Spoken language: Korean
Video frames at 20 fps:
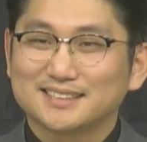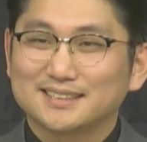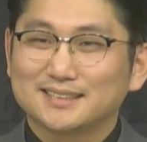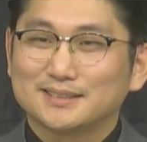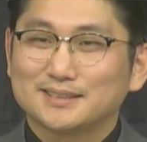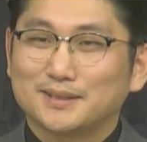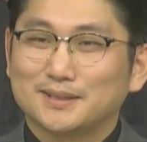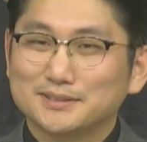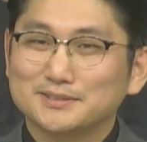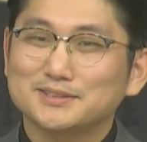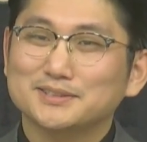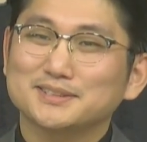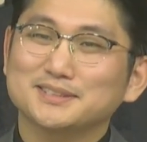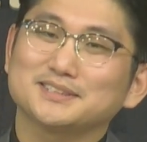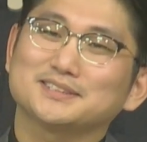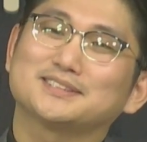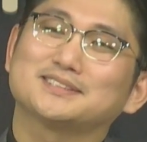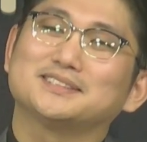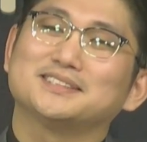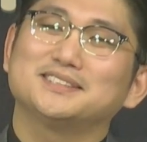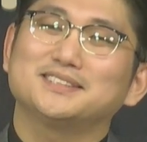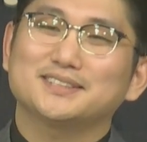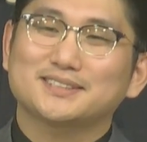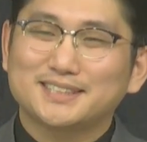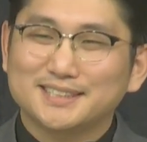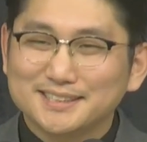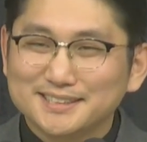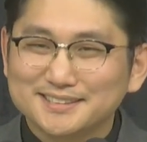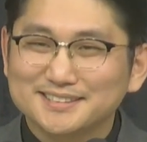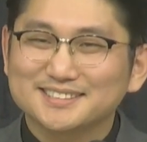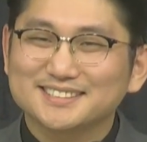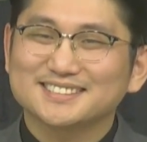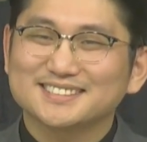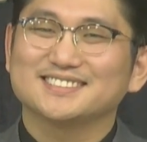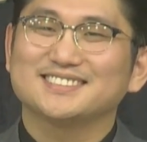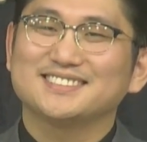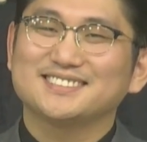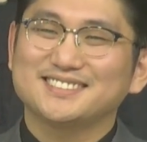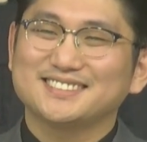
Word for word: 환경이 이렇게 어,